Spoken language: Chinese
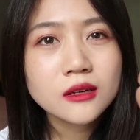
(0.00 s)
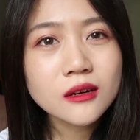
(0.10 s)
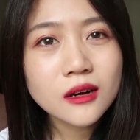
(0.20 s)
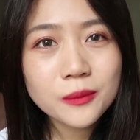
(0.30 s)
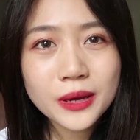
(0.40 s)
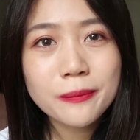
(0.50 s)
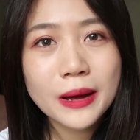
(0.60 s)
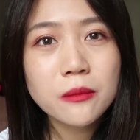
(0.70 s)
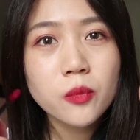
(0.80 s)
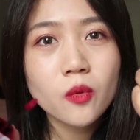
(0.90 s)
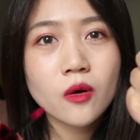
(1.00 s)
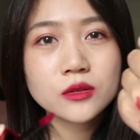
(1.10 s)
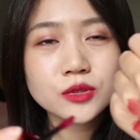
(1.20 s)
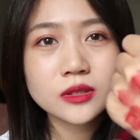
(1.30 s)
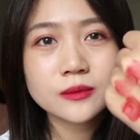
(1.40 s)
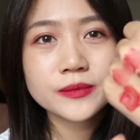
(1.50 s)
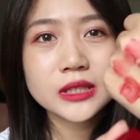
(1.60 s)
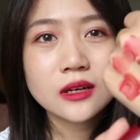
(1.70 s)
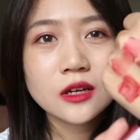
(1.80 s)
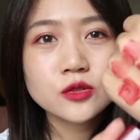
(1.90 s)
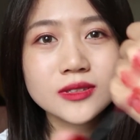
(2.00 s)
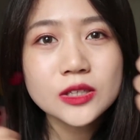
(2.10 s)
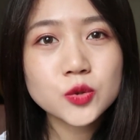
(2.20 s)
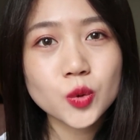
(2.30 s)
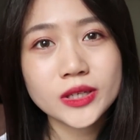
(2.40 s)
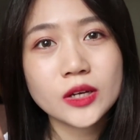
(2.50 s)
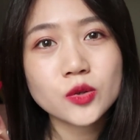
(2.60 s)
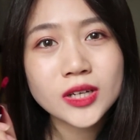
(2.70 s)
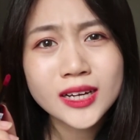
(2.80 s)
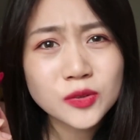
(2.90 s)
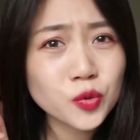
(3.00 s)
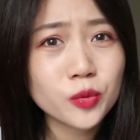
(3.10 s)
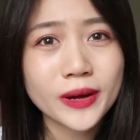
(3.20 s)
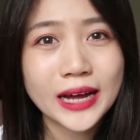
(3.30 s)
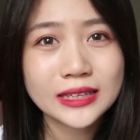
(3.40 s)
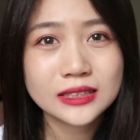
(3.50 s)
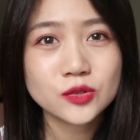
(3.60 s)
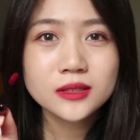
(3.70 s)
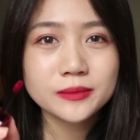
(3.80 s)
特别斑驳，就是，就你在嘴上就是更涂不开的那种。